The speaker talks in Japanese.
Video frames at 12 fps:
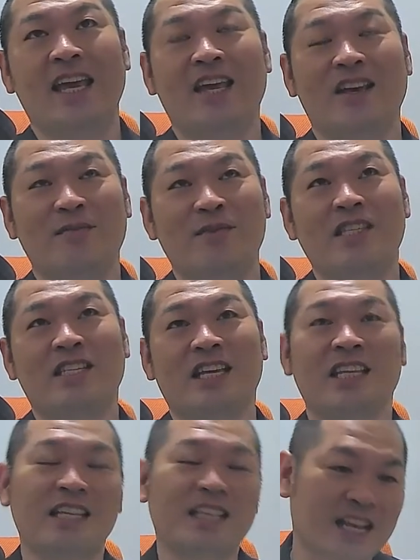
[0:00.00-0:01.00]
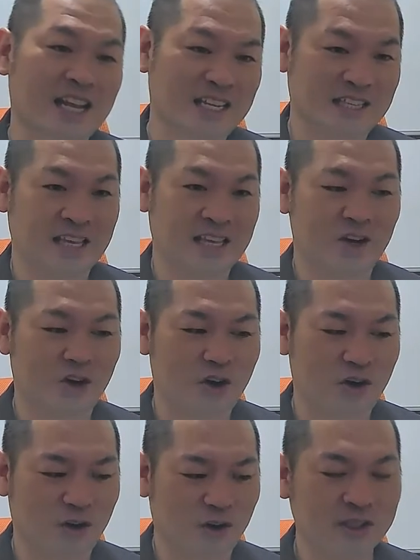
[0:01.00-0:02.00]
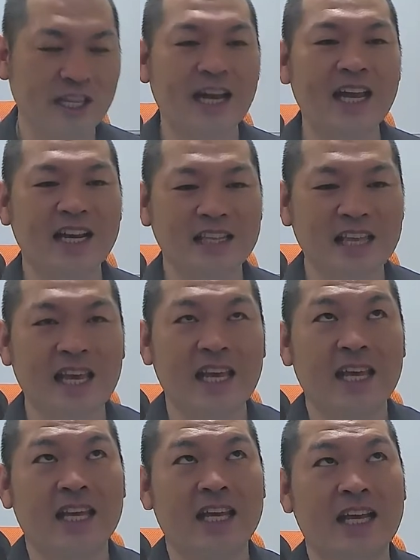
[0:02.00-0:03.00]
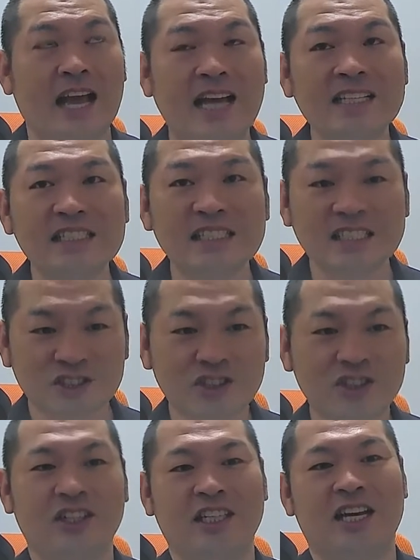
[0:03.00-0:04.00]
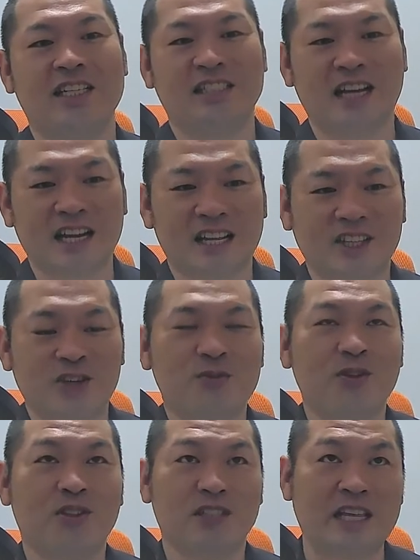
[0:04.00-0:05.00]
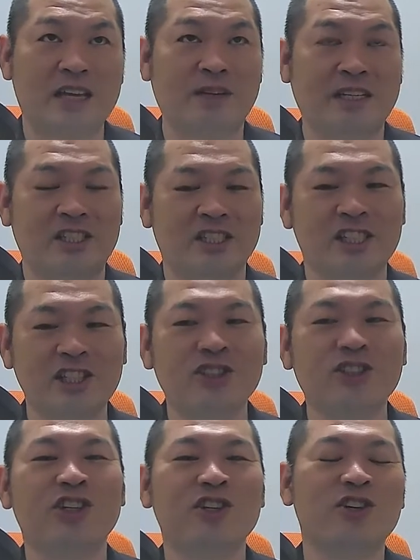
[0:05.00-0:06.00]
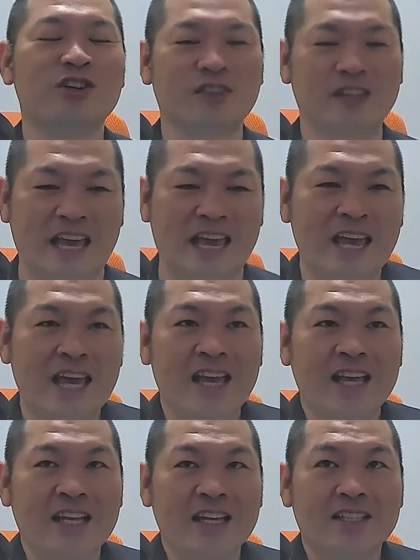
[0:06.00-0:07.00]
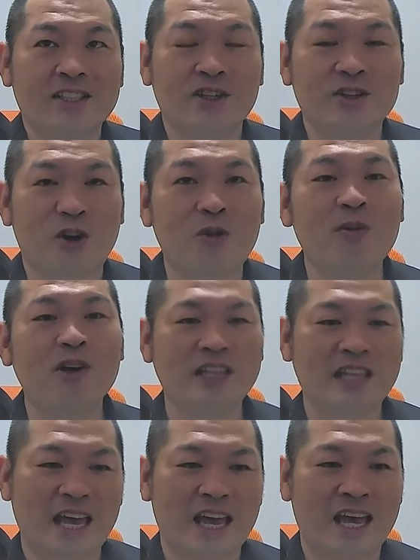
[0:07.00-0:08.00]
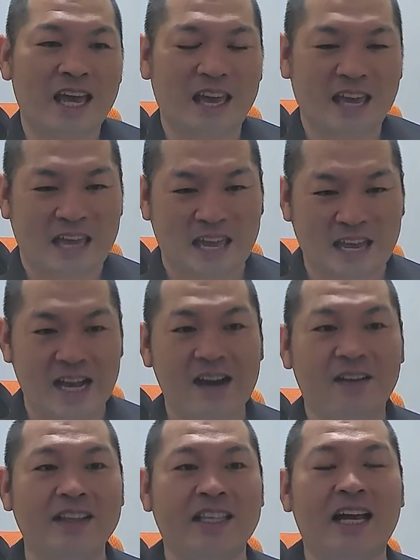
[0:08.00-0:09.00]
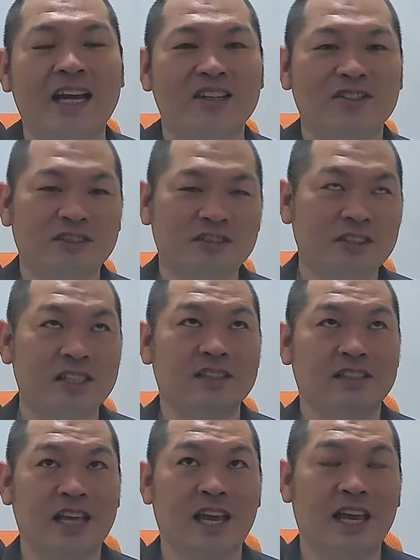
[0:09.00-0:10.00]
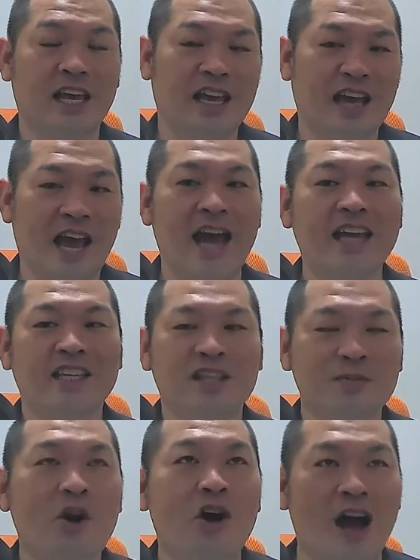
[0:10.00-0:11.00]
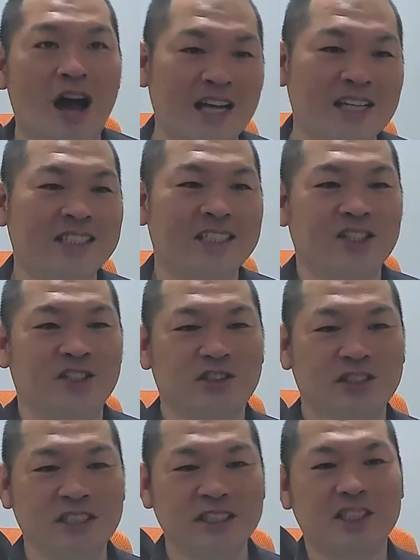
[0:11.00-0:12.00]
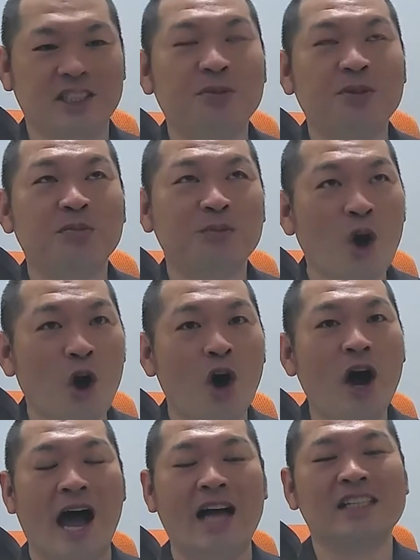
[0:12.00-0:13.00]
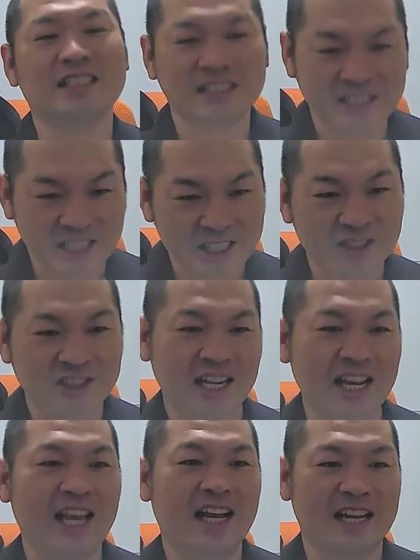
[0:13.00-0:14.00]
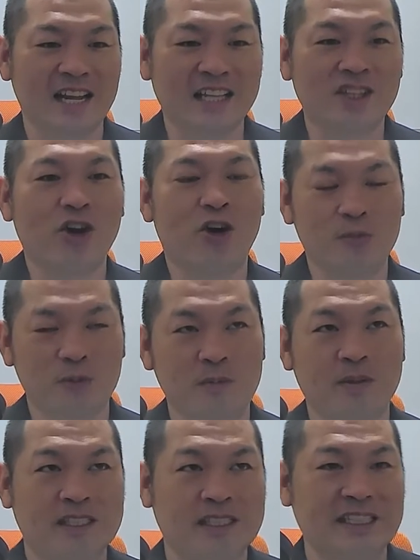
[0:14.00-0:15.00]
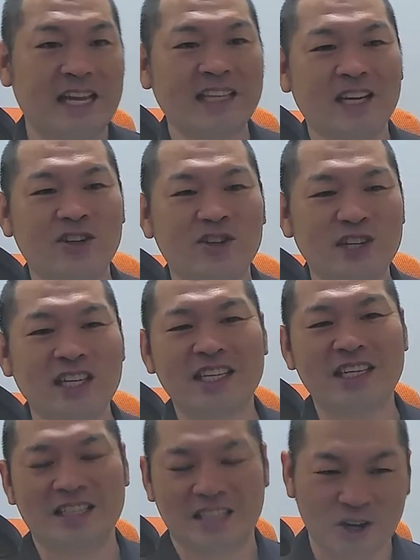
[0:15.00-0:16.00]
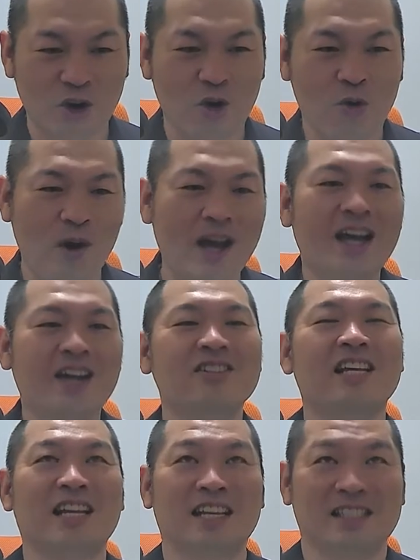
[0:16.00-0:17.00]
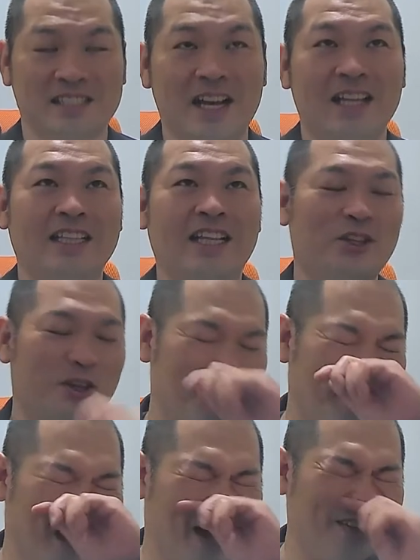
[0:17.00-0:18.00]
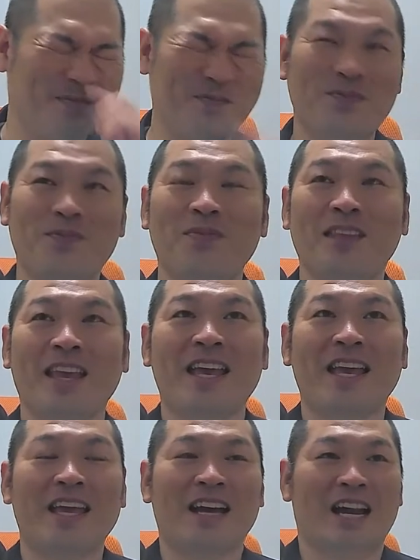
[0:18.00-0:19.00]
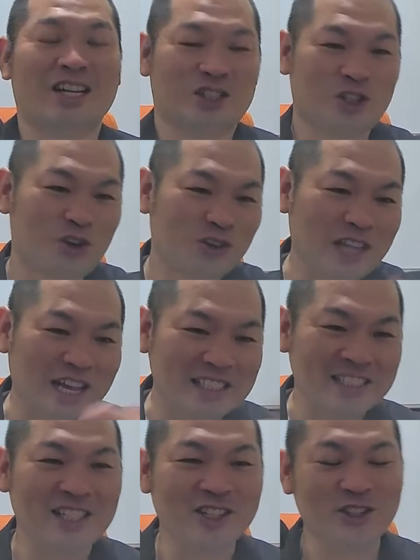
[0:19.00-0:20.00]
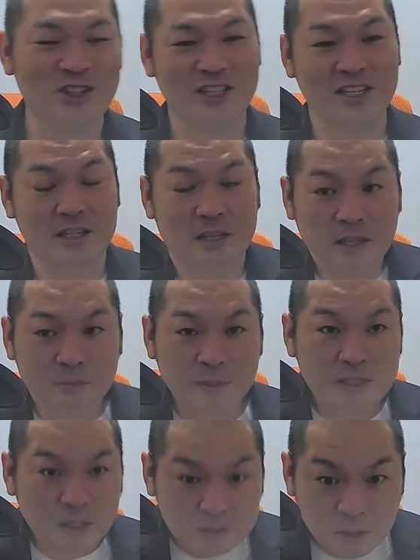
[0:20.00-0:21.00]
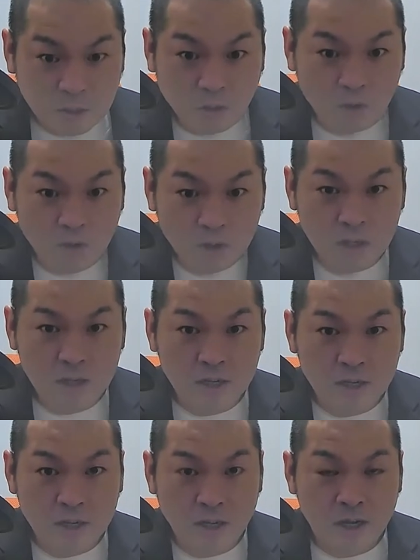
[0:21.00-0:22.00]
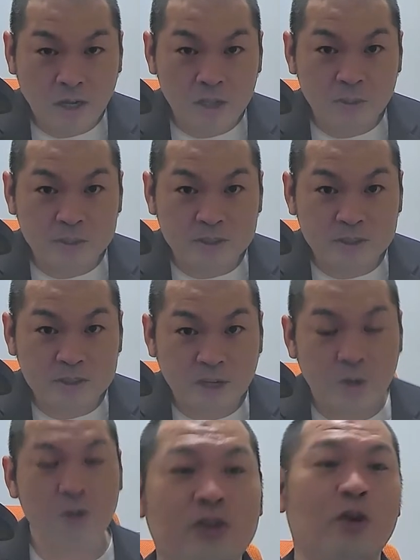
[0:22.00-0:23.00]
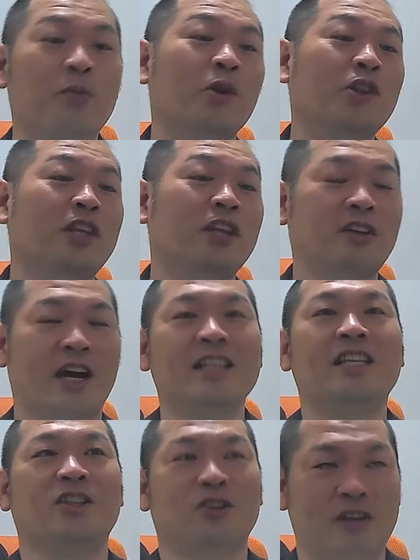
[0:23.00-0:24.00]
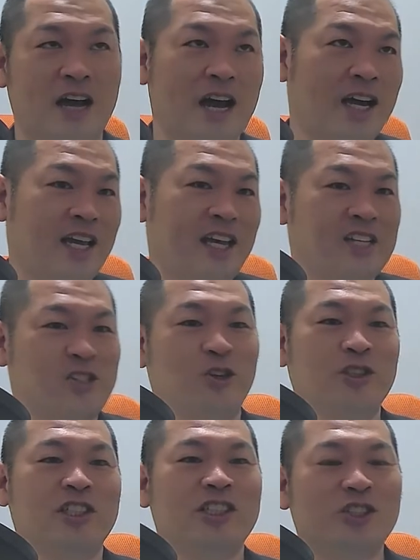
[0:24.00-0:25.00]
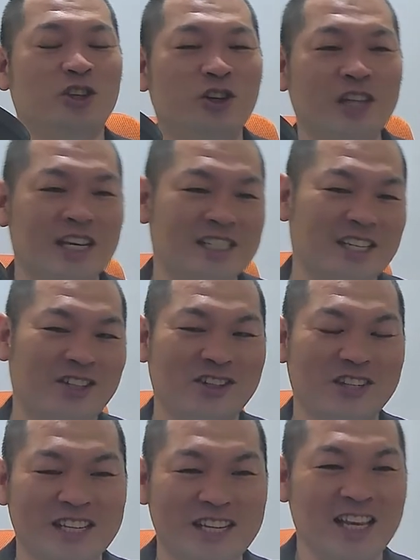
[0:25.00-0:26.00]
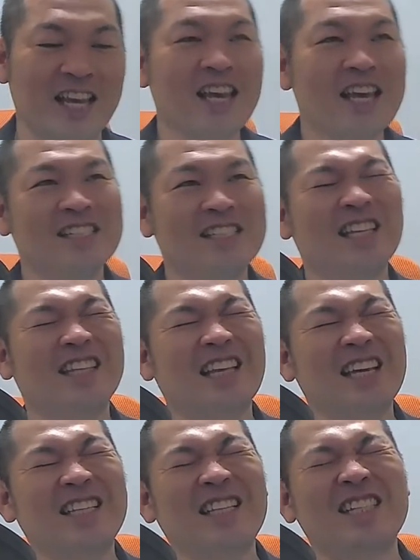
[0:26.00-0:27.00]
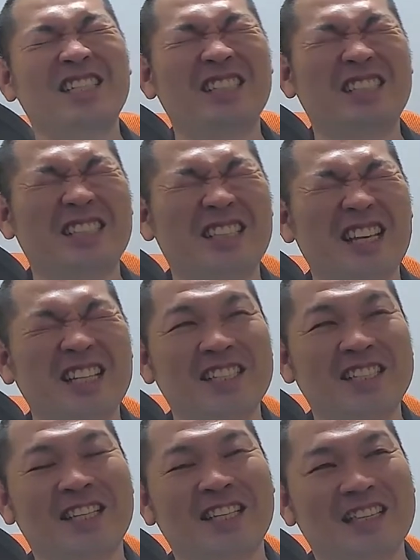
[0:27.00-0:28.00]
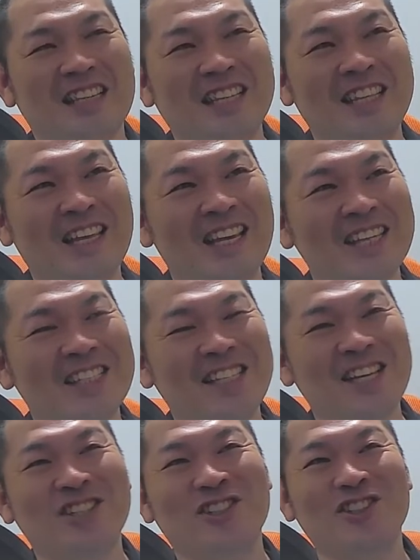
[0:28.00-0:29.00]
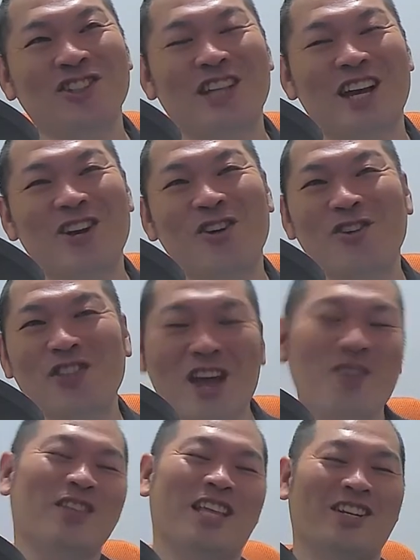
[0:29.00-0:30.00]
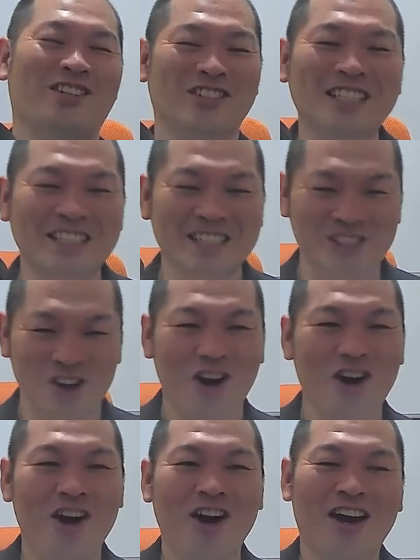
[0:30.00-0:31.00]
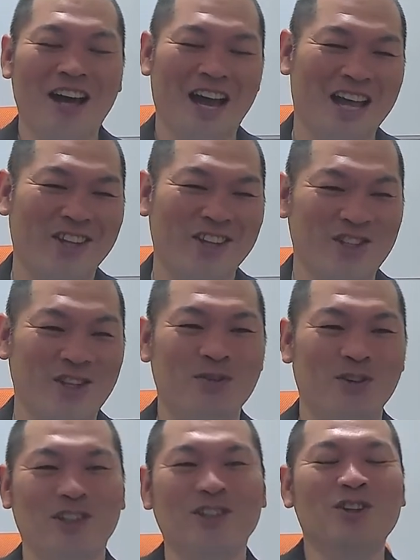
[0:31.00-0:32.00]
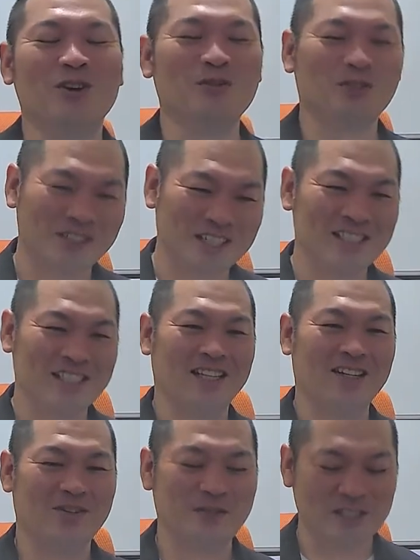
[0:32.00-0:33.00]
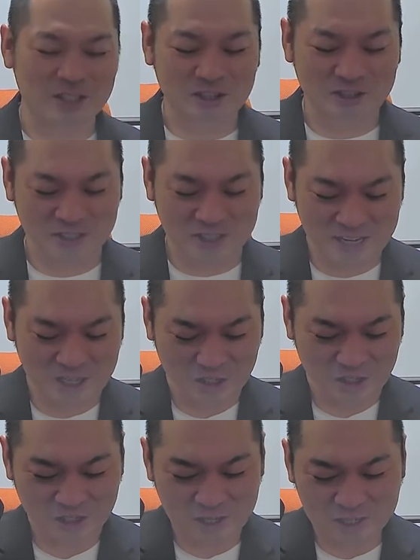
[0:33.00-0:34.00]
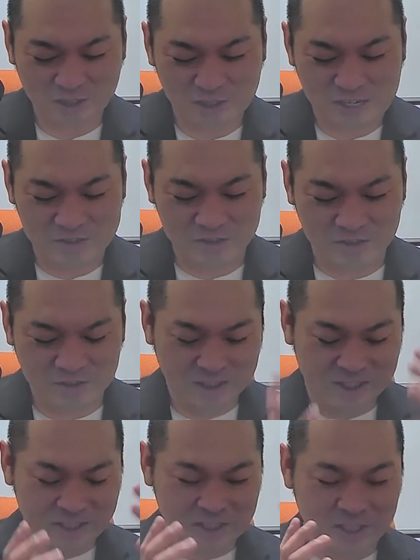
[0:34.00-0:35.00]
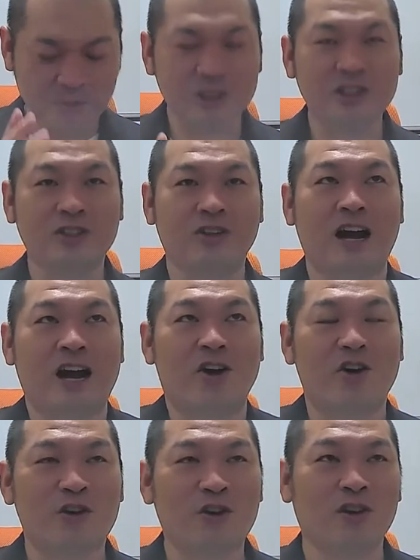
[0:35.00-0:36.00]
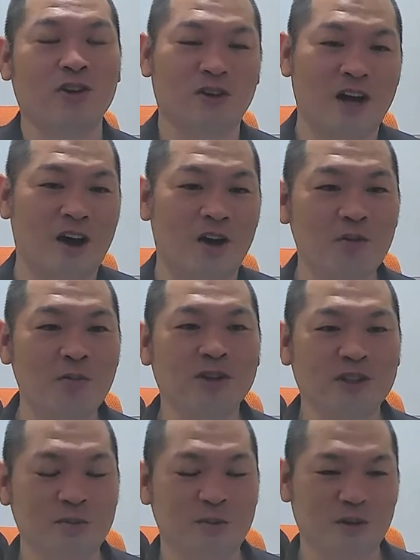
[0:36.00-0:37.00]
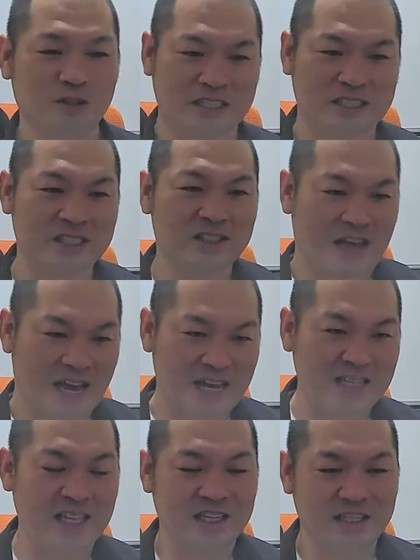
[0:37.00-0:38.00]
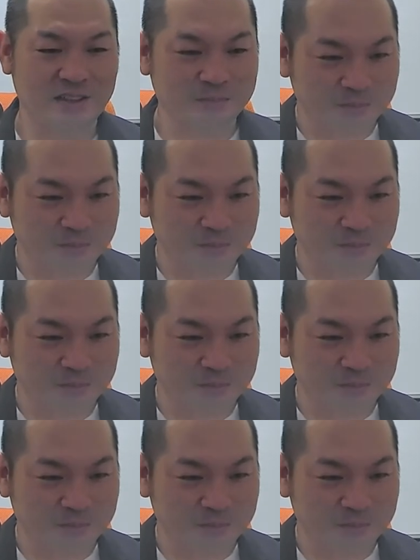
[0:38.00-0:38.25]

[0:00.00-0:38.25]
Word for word: 見つけていただいて、こう、お互いがね、感じるっていうのが大事かなと思うので、まあ、スキルというよりはね、そういう思いで、えー、関わってあげるとですね、相手も安心するし、自分も安心できるんじゃないかなと思います。大体雰囲気でこうわかるじゃないですか。例えば、あの、相談してる時に、めちゃくちゃこう、アドバイスしちゃろ思ってる相手とか、えー、上司に相談した時に、絶対否定して、否定してくるだろうな、みたいな雰囲気の、あの人もいると思うんですけど、まあそういうふうに、あの、とにかく気持ちとか心とか思ってるものって実は相手に